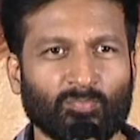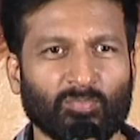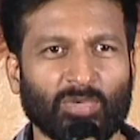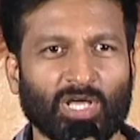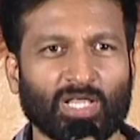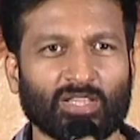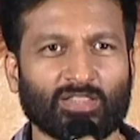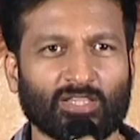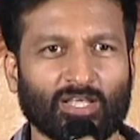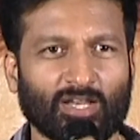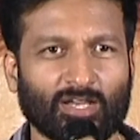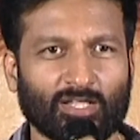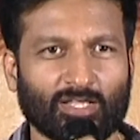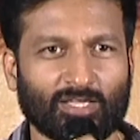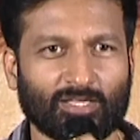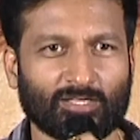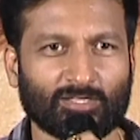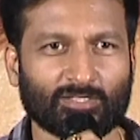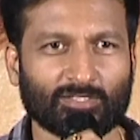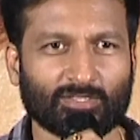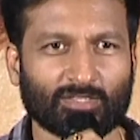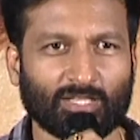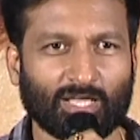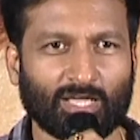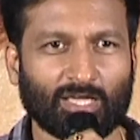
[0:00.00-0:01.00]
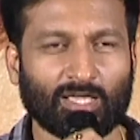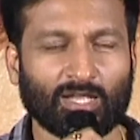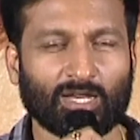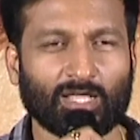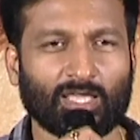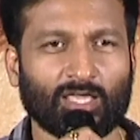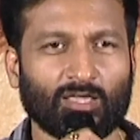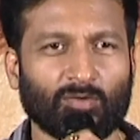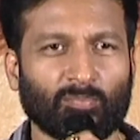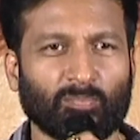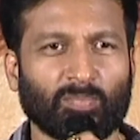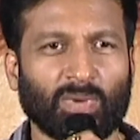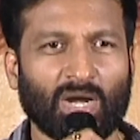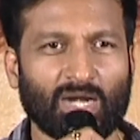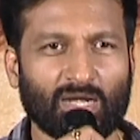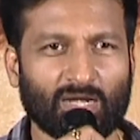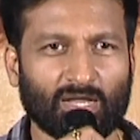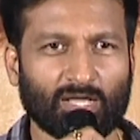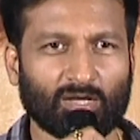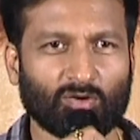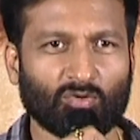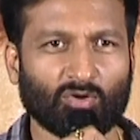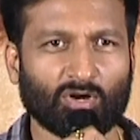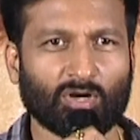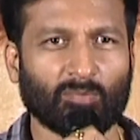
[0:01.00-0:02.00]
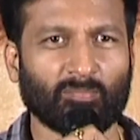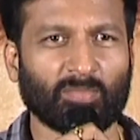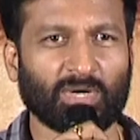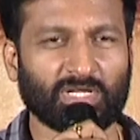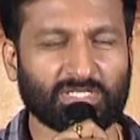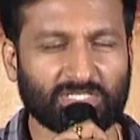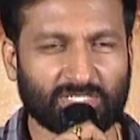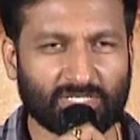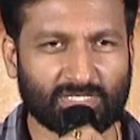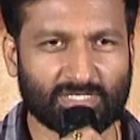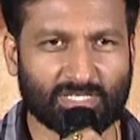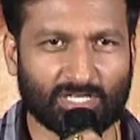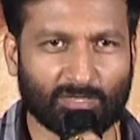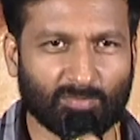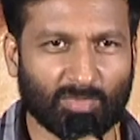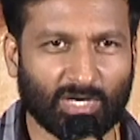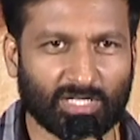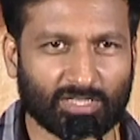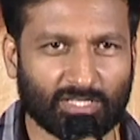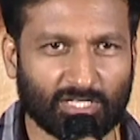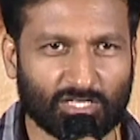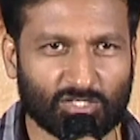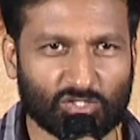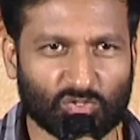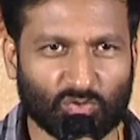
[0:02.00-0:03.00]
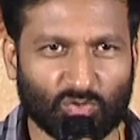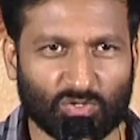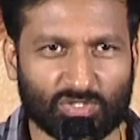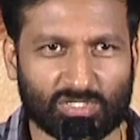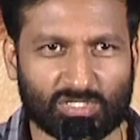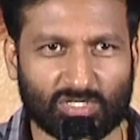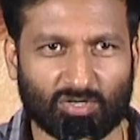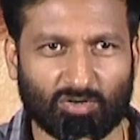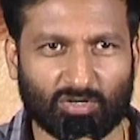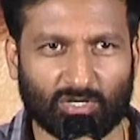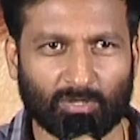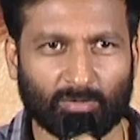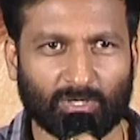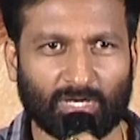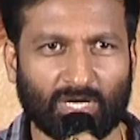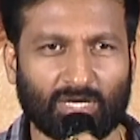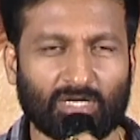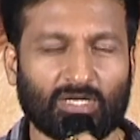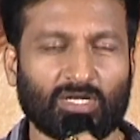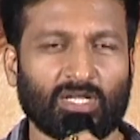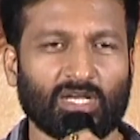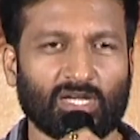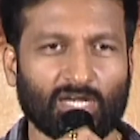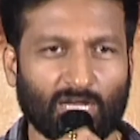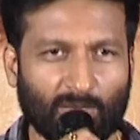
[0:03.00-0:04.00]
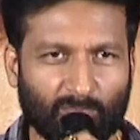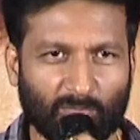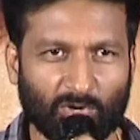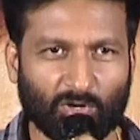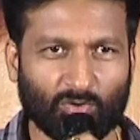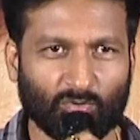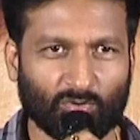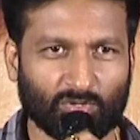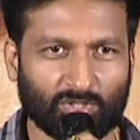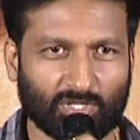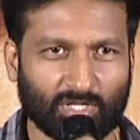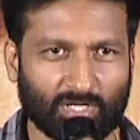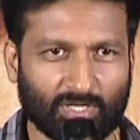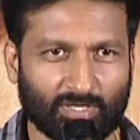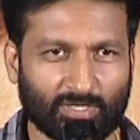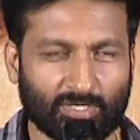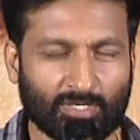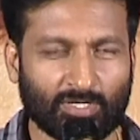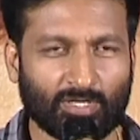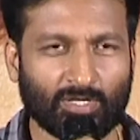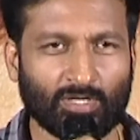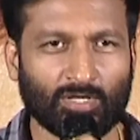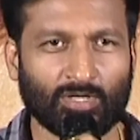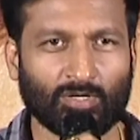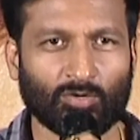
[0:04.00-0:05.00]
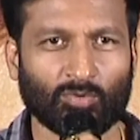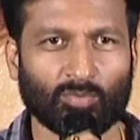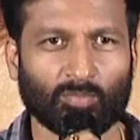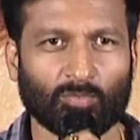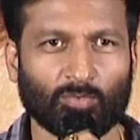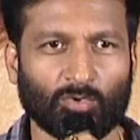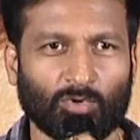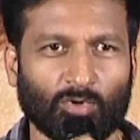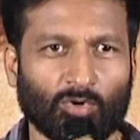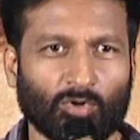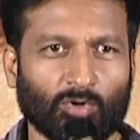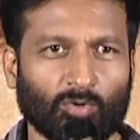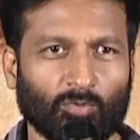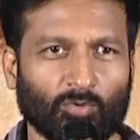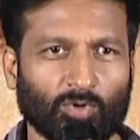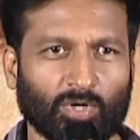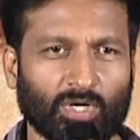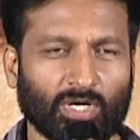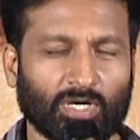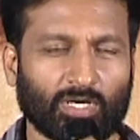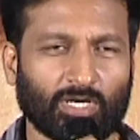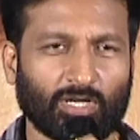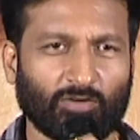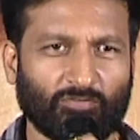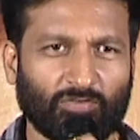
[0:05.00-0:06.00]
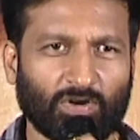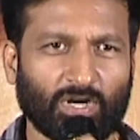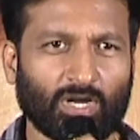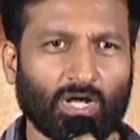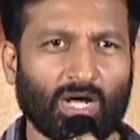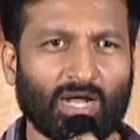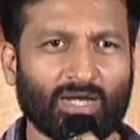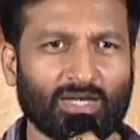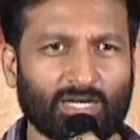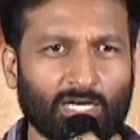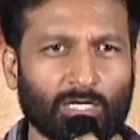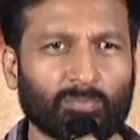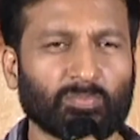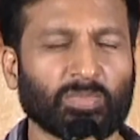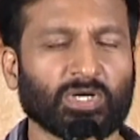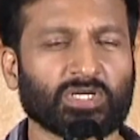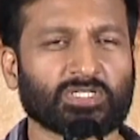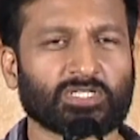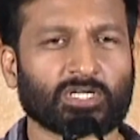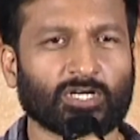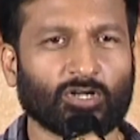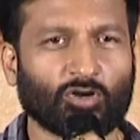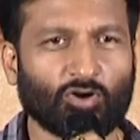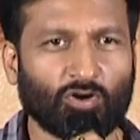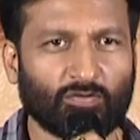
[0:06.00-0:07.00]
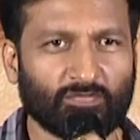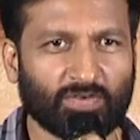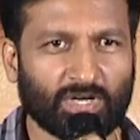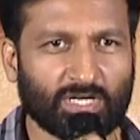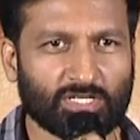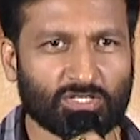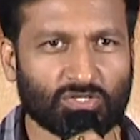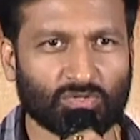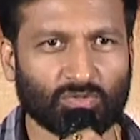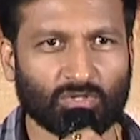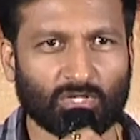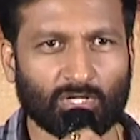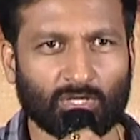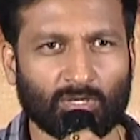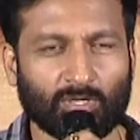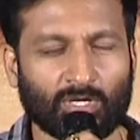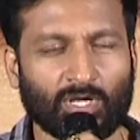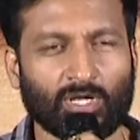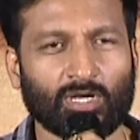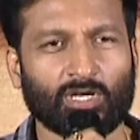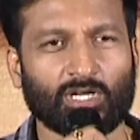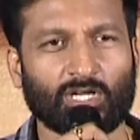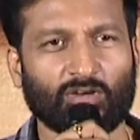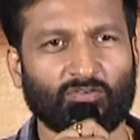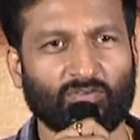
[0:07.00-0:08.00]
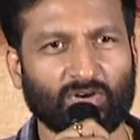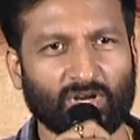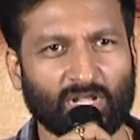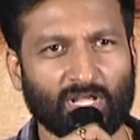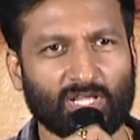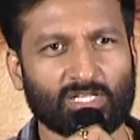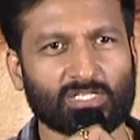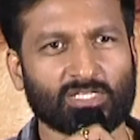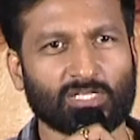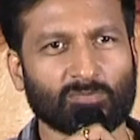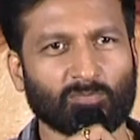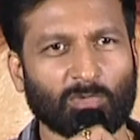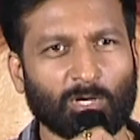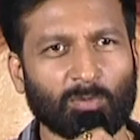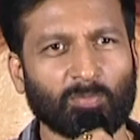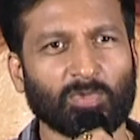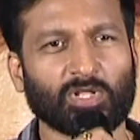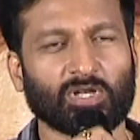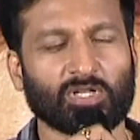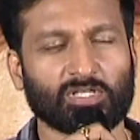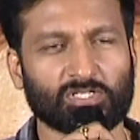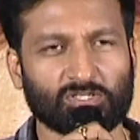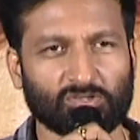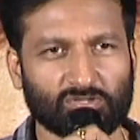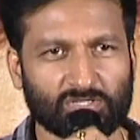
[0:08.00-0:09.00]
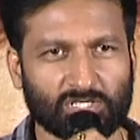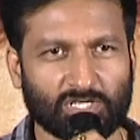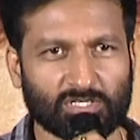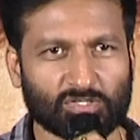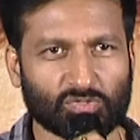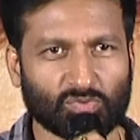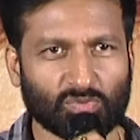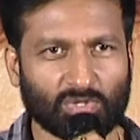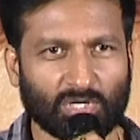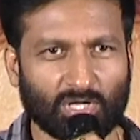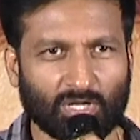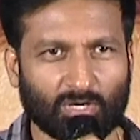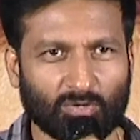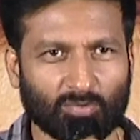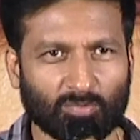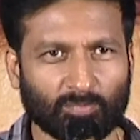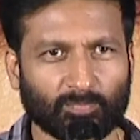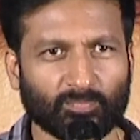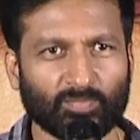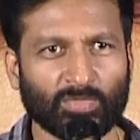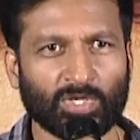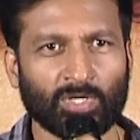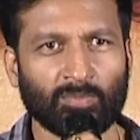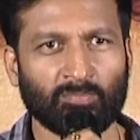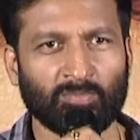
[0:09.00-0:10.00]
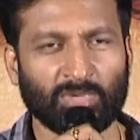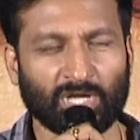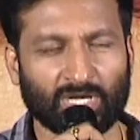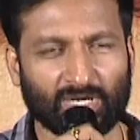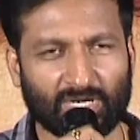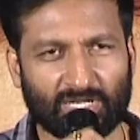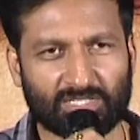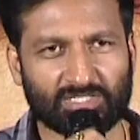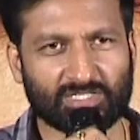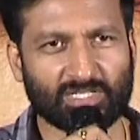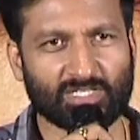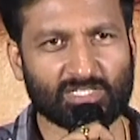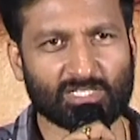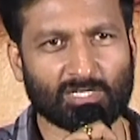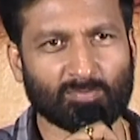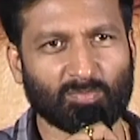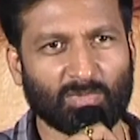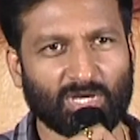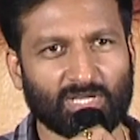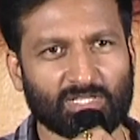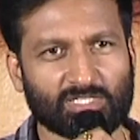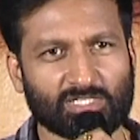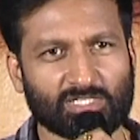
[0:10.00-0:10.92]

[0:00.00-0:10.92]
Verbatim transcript: మీ అందరి దగ్గరికి పండగకి ఒక మంచి సినిమా తీసుకొస్తున్నామని గట్టి నమ్మకం ఉంది ఒక డెఫినెట్ హండ్రెడ్ పర్సెంట్ కాన్ఫిడెన్స్ ఉంది డెఫినెట్గా ఈ సినిమాని మీరు రిసీవ్ చేసుకుంటారు మీకు నచ్చిన సినిమా